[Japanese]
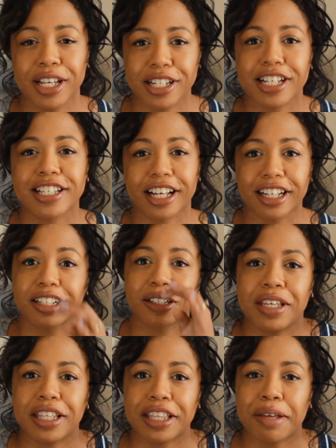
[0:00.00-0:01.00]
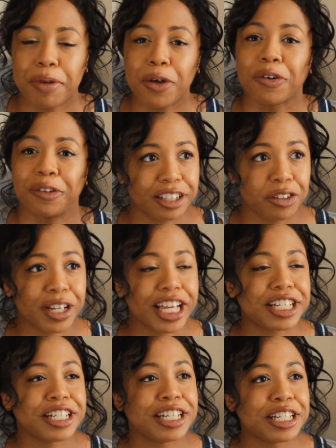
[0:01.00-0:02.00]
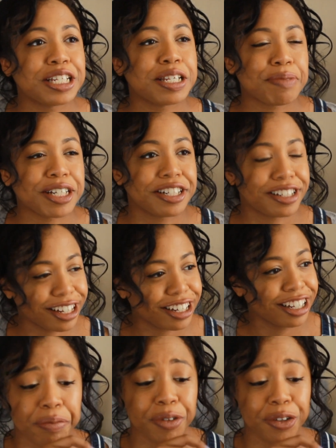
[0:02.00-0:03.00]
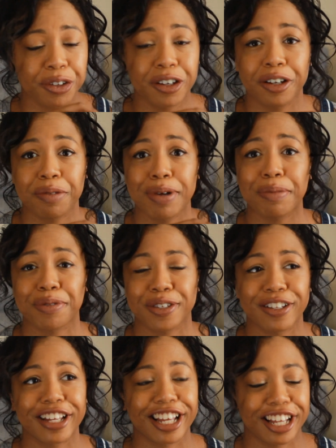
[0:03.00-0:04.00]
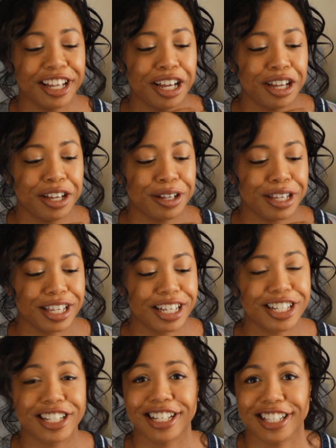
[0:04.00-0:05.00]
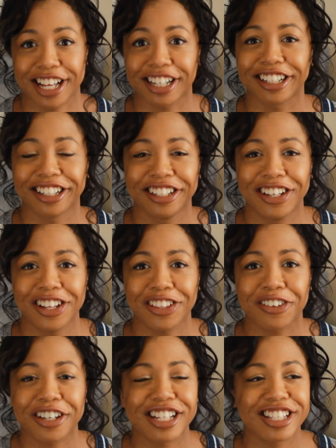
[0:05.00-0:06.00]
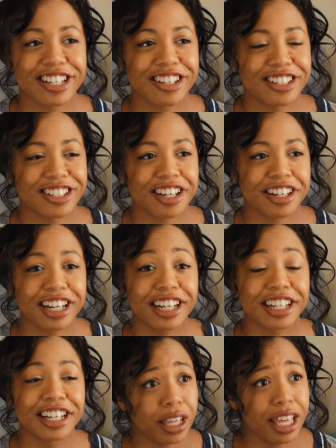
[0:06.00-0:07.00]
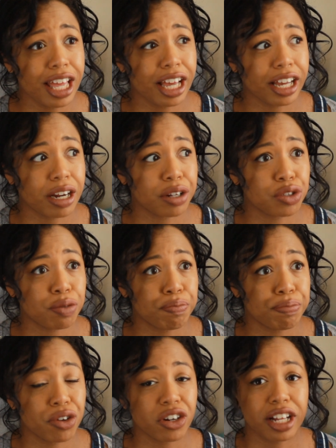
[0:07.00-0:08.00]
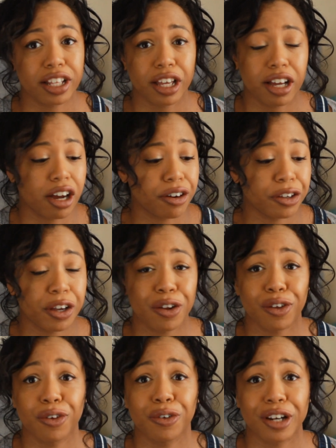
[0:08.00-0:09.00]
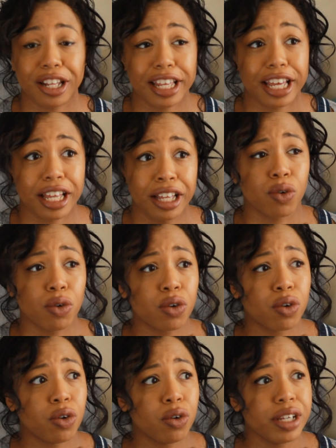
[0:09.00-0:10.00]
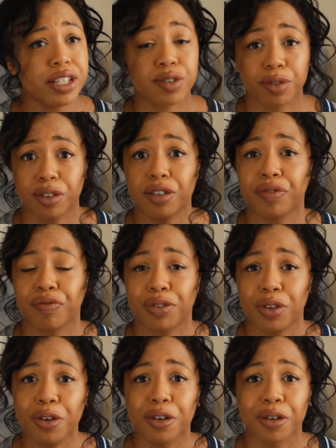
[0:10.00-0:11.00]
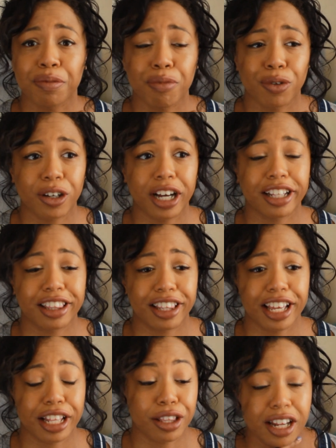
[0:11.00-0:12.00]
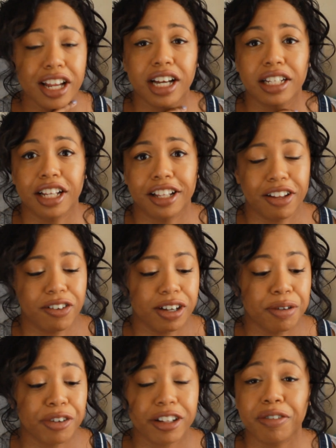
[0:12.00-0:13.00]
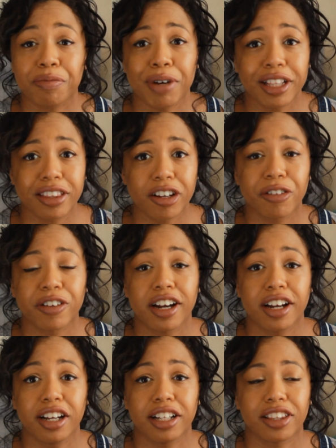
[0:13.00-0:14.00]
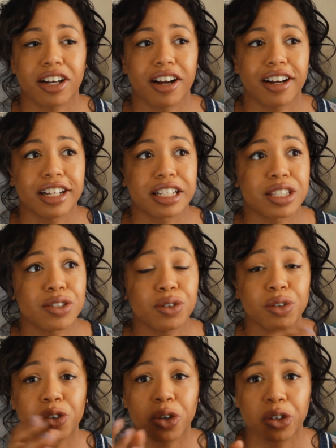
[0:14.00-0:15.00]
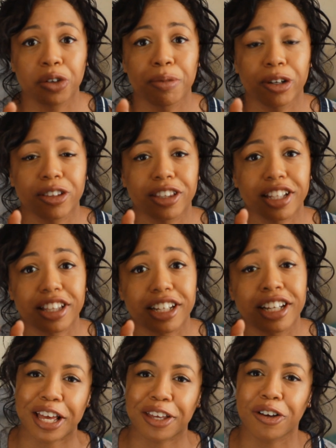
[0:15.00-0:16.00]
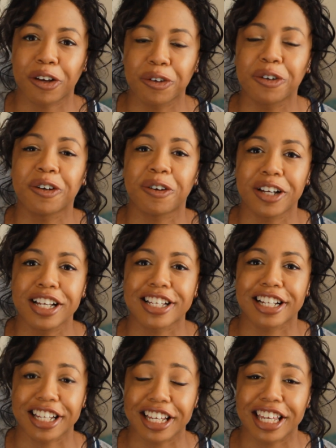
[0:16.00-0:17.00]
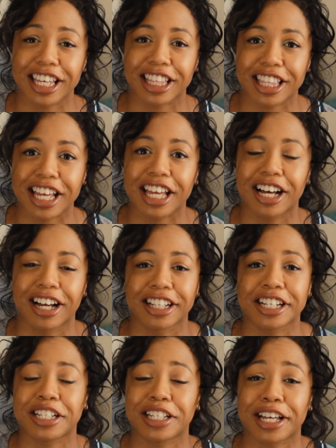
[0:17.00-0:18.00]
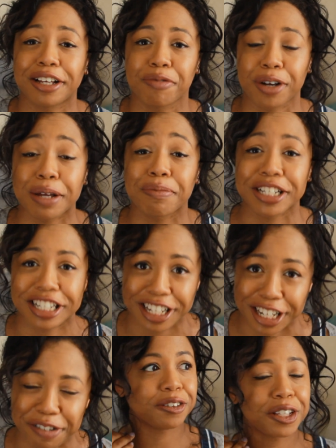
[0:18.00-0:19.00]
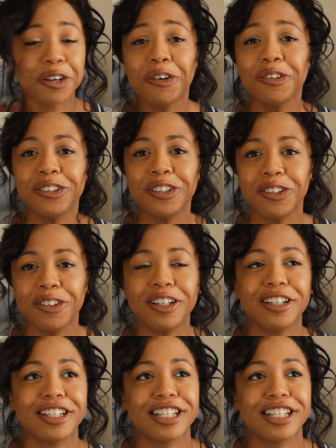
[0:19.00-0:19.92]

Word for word: 医者さん行ってみようと決心しました Google マップスで医者さんと検索したら家から10分ぐらいで歩ける距離で5個以上のものがあって何が何なのかわ全く分からなかったからすっごく迷ってた結局親さんに聞いて案内してもらいました日本の